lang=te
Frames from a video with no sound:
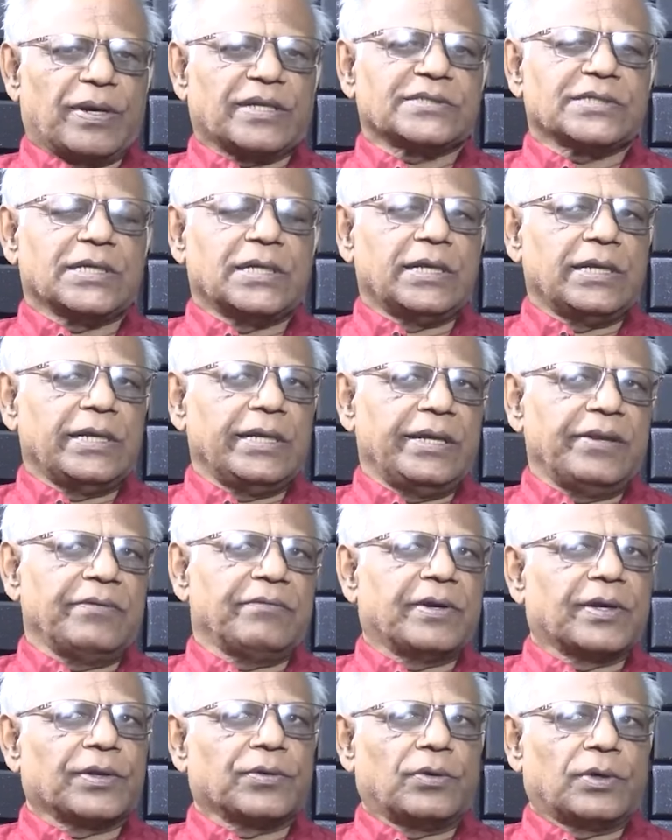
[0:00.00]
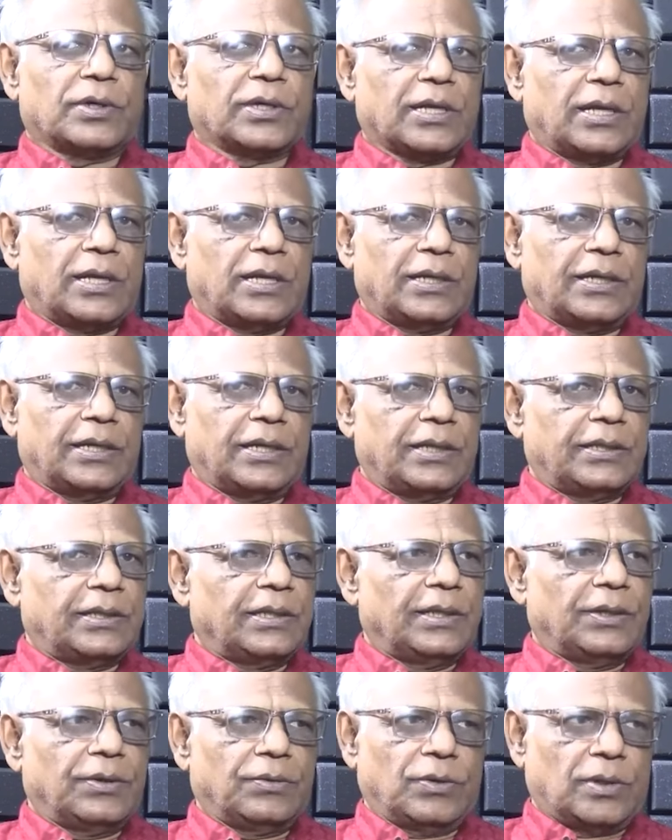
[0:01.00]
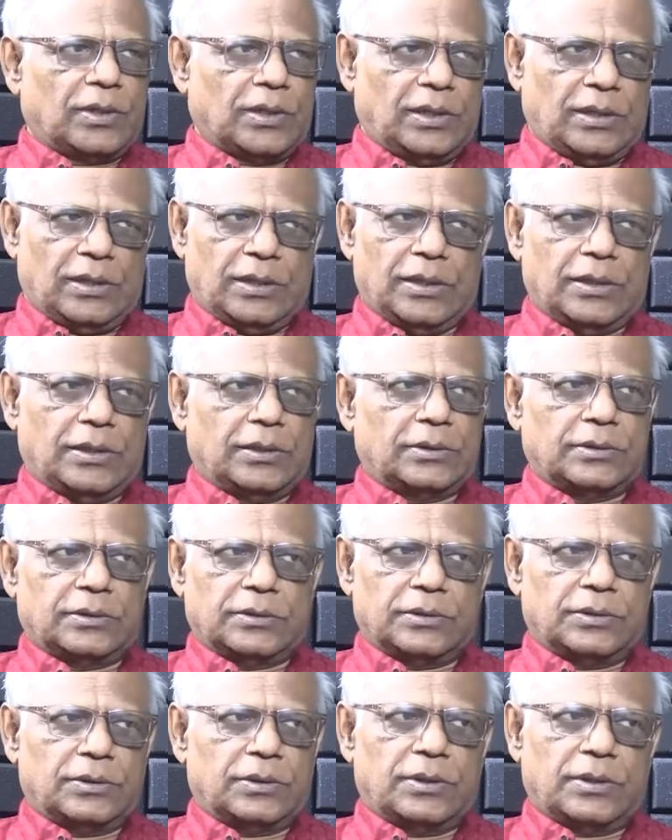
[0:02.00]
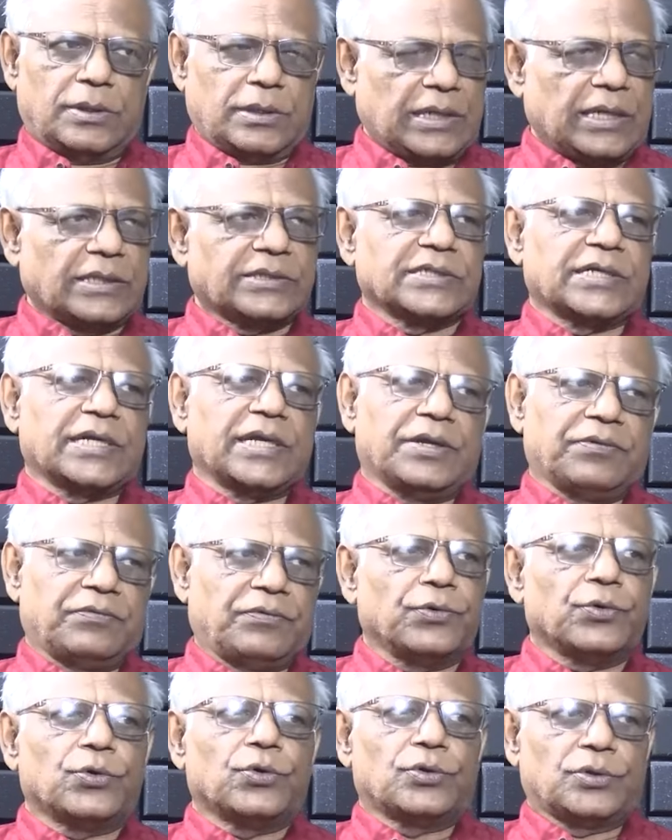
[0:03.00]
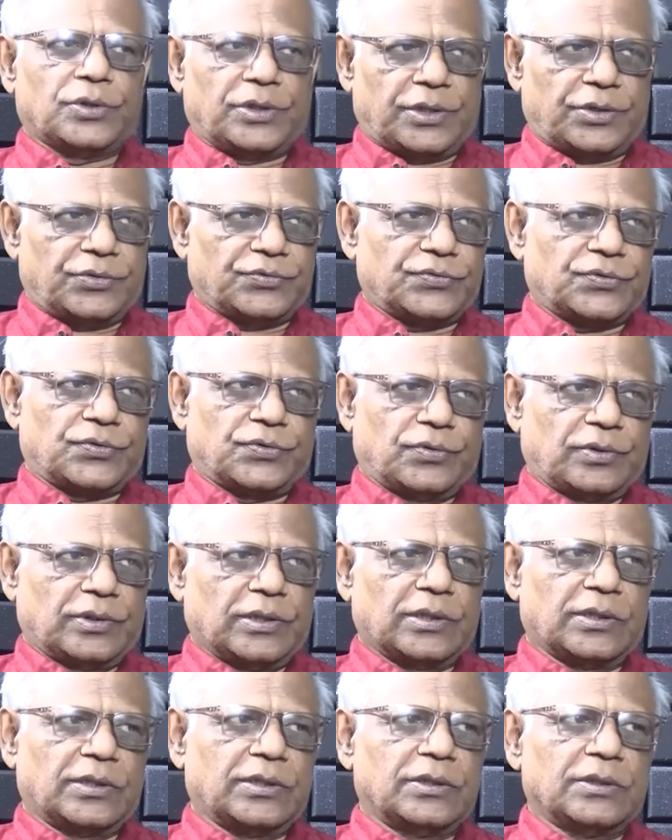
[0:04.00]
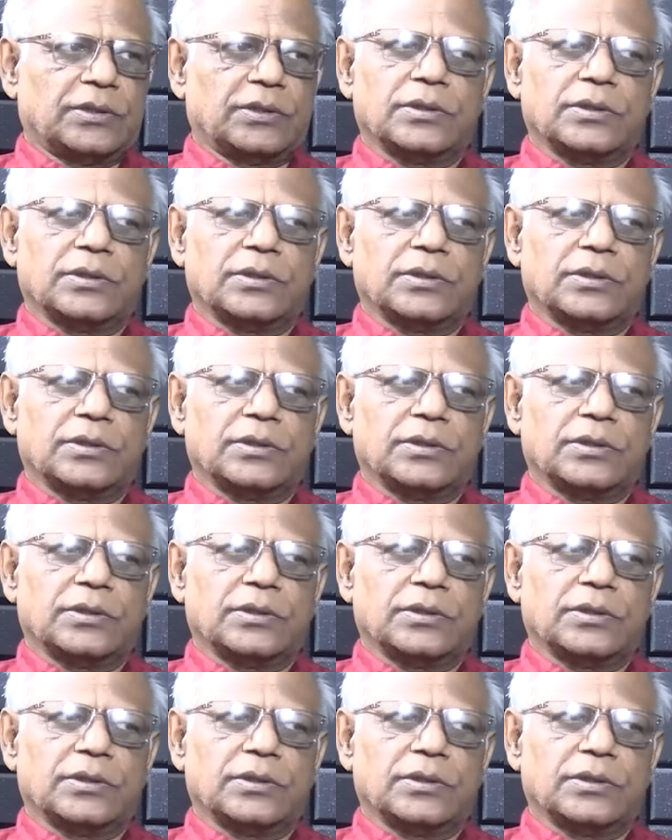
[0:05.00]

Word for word: ప్రజల్ని విడగొట్టాలనేది ఒక రాజకీయ వ్యూహం నడుస్తున్నది